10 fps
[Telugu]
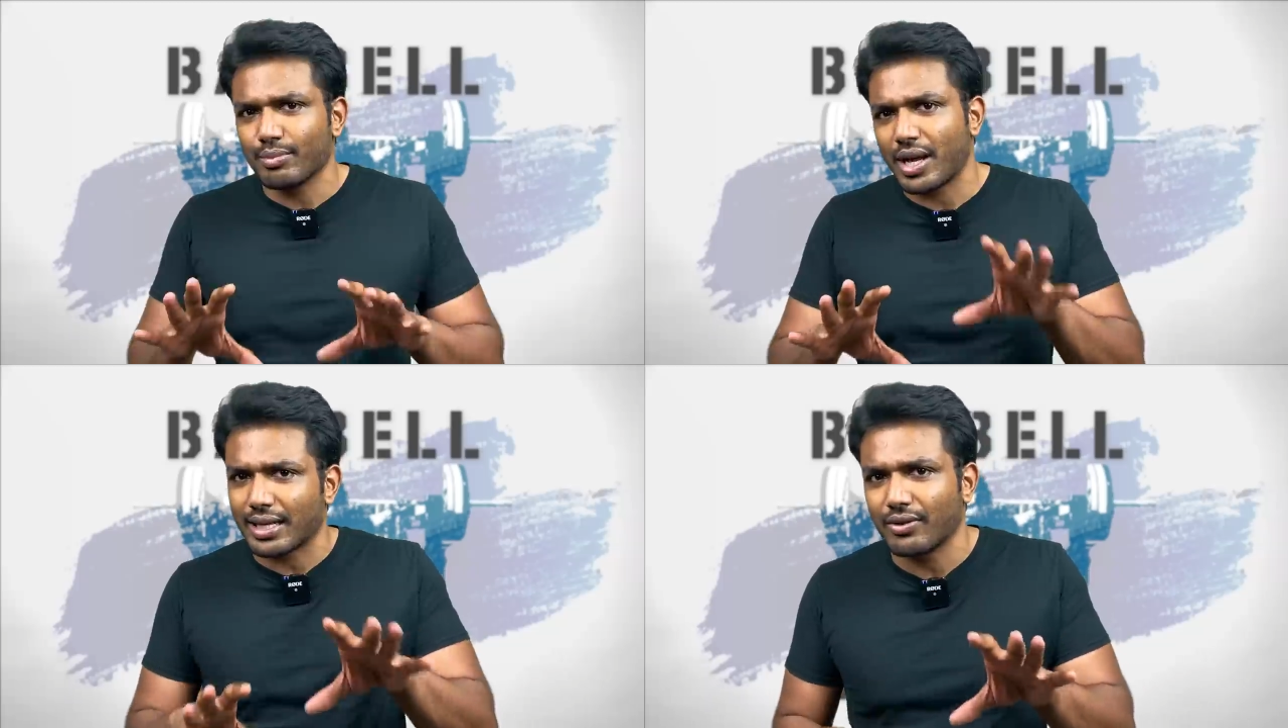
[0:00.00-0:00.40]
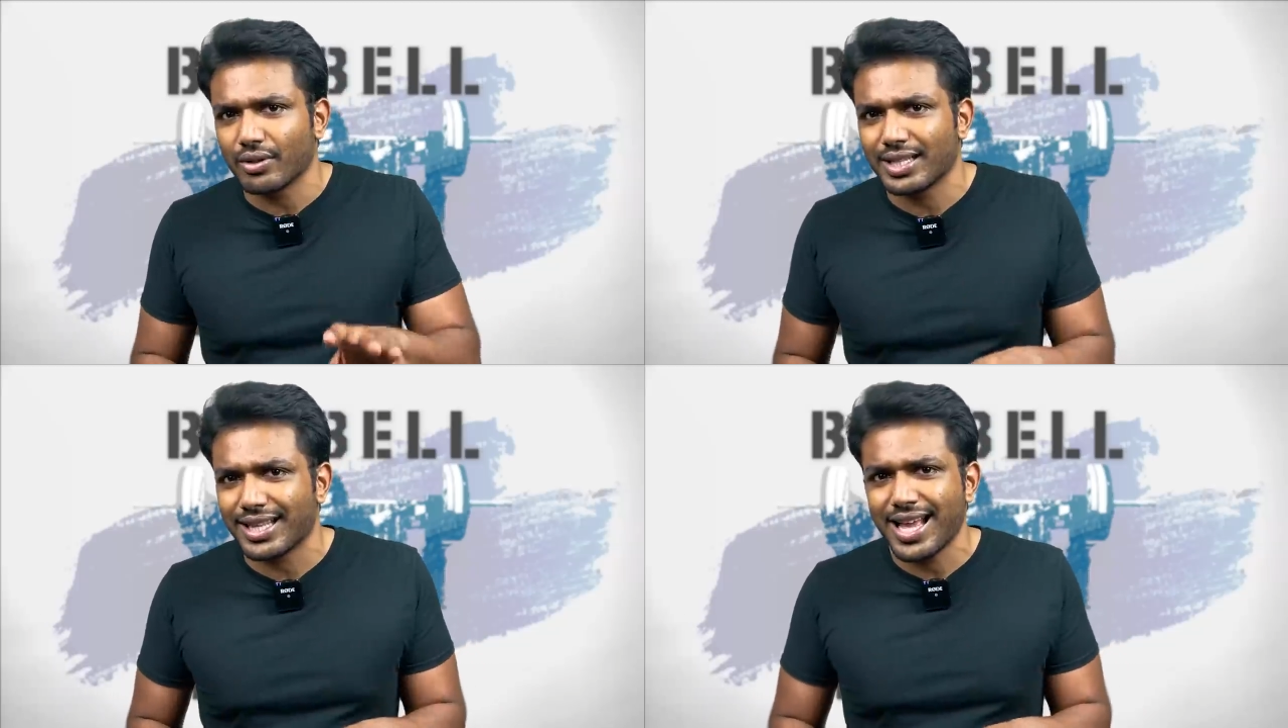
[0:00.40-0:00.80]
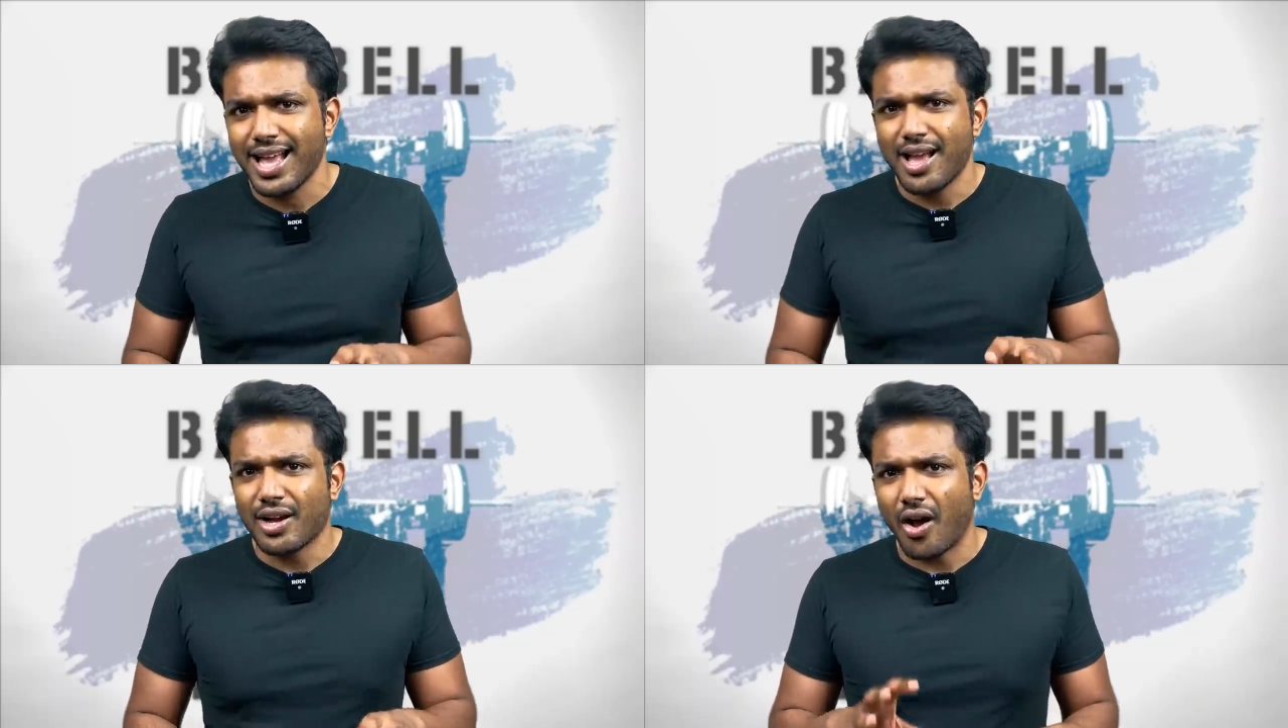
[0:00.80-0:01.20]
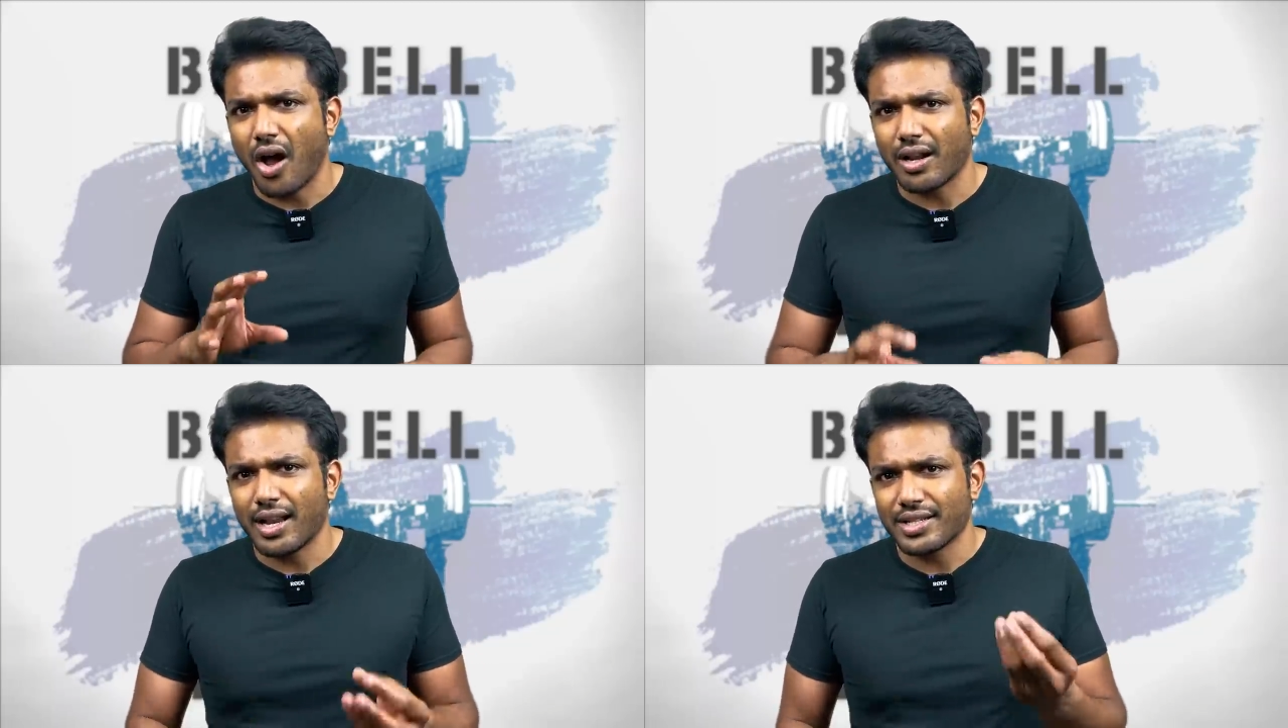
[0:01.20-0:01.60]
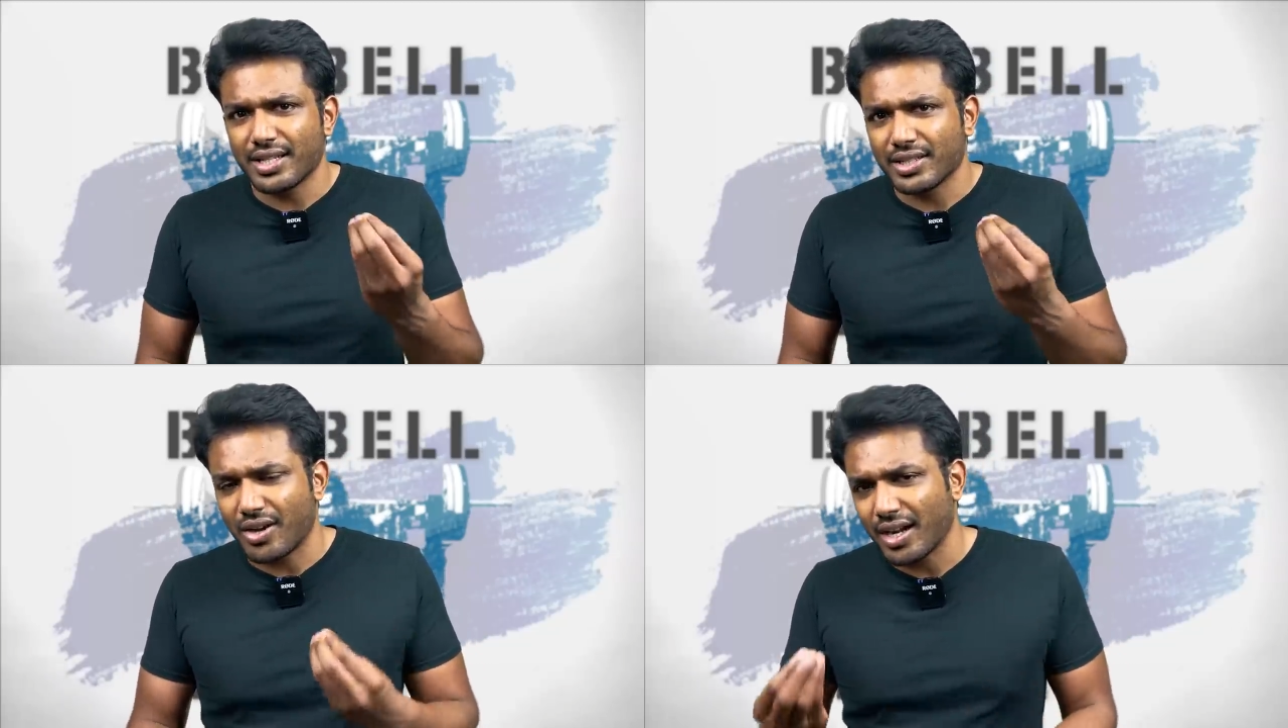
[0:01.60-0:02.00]
మీకు అర్థమవుతుంది కదా
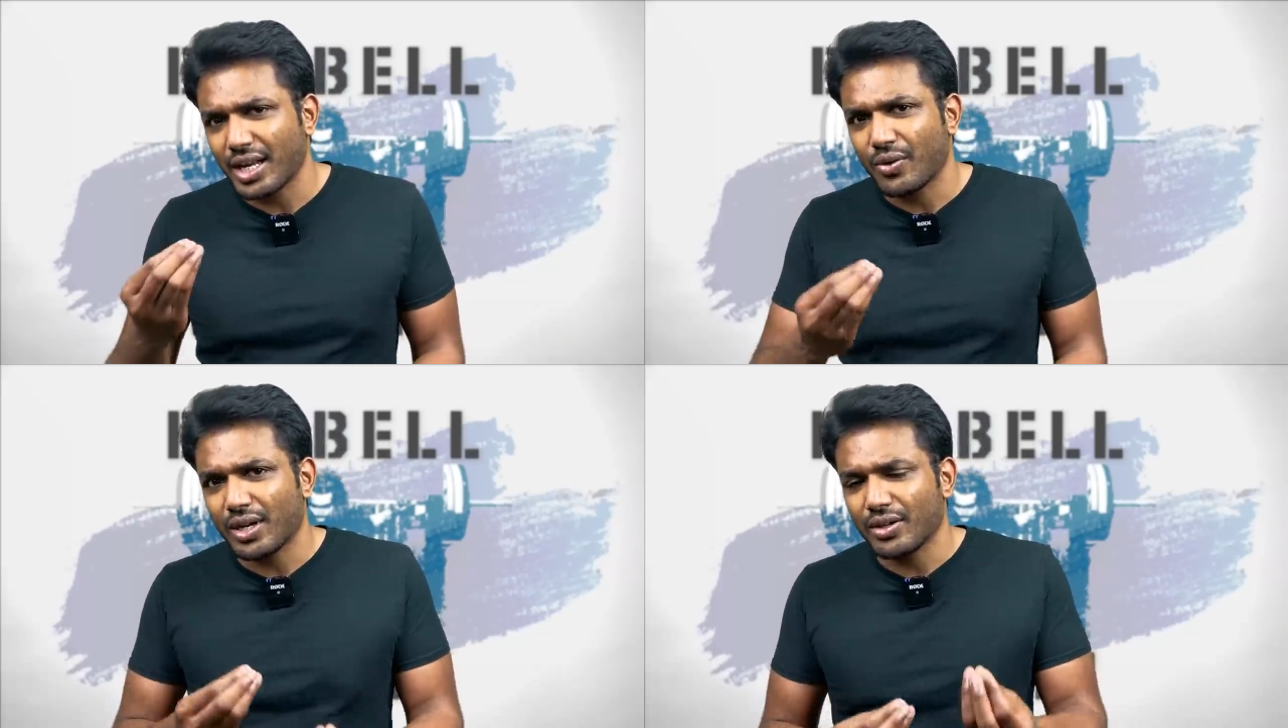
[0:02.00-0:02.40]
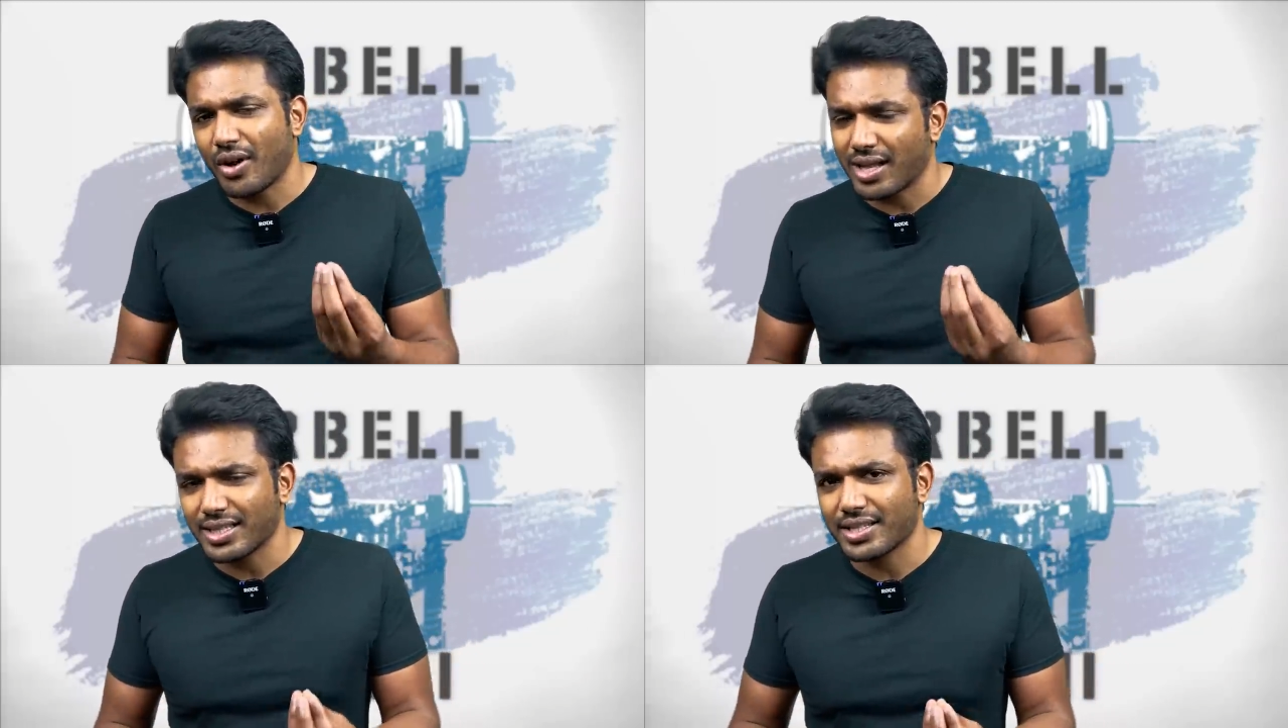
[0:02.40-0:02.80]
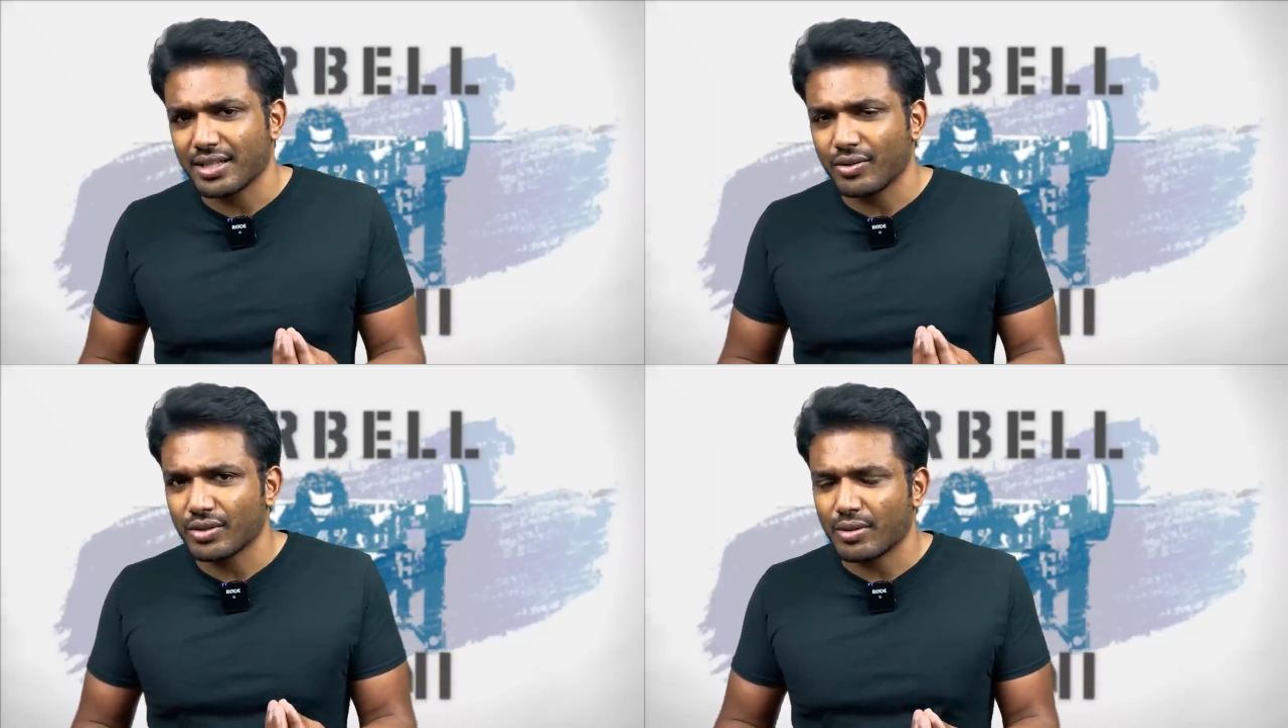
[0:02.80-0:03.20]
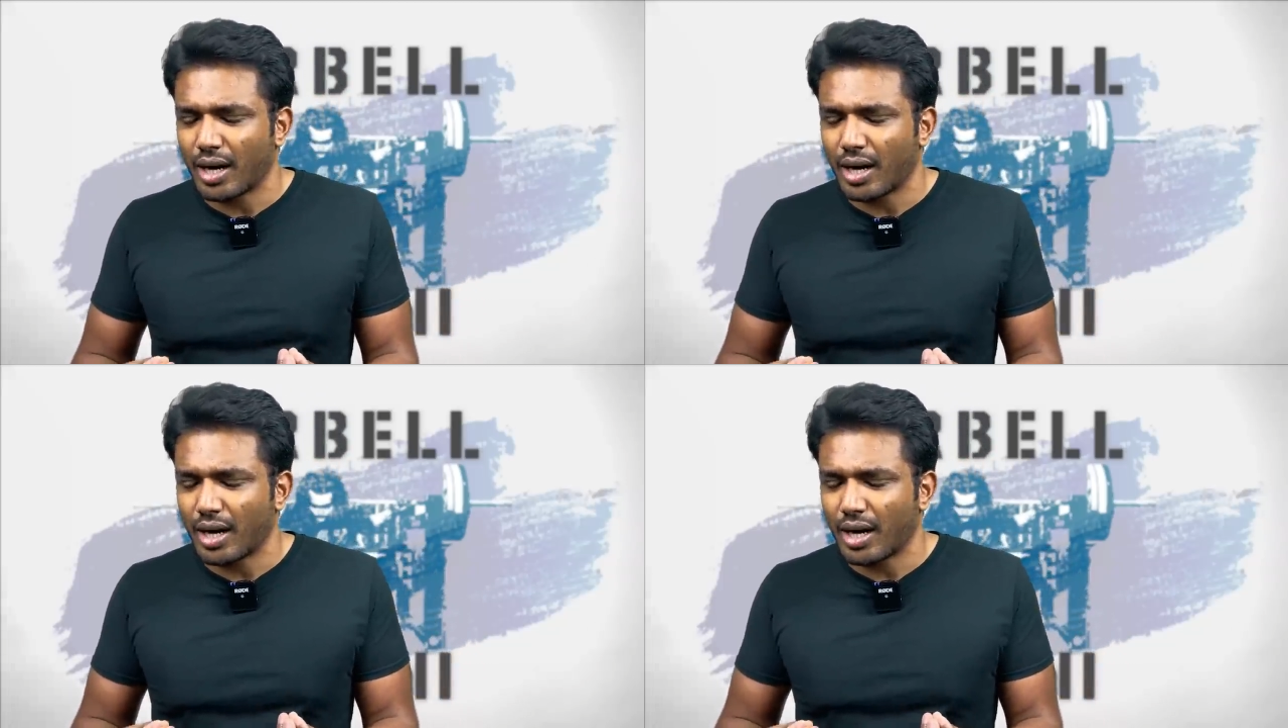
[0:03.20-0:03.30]
కార్లేషన్ ఈజ్ నాట్ ఈక్వల్ టు కాజేషన్ కొంచెం